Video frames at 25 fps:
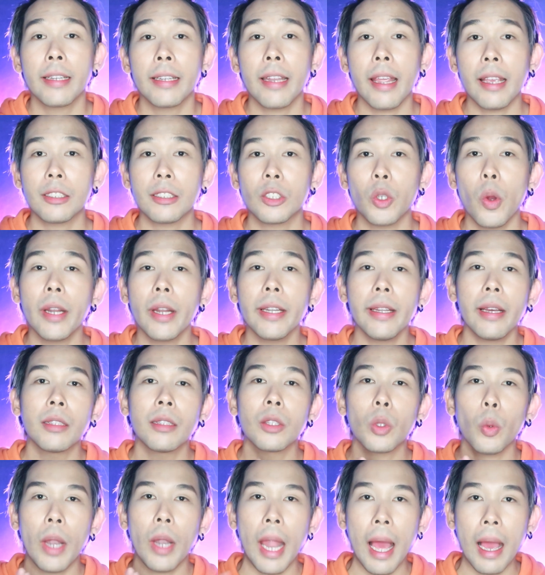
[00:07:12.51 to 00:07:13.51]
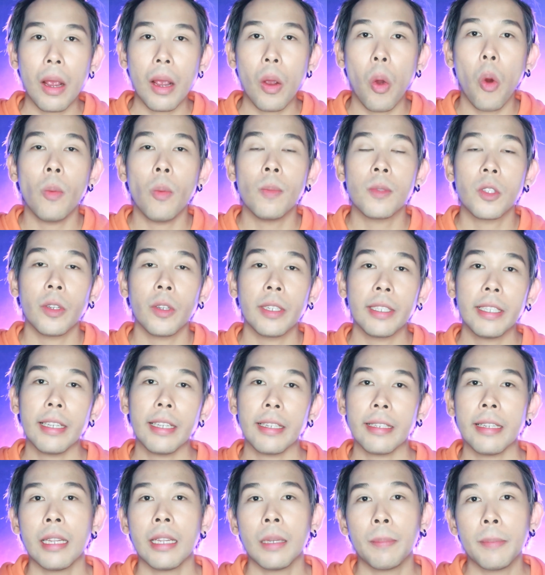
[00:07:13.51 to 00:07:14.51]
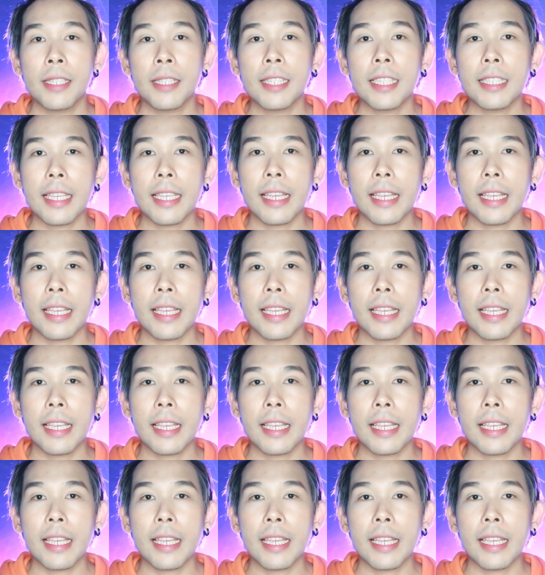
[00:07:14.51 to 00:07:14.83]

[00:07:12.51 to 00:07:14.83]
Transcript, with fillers: ในช่วงเดือนตุลาคมจนถึงเดือนพฤศ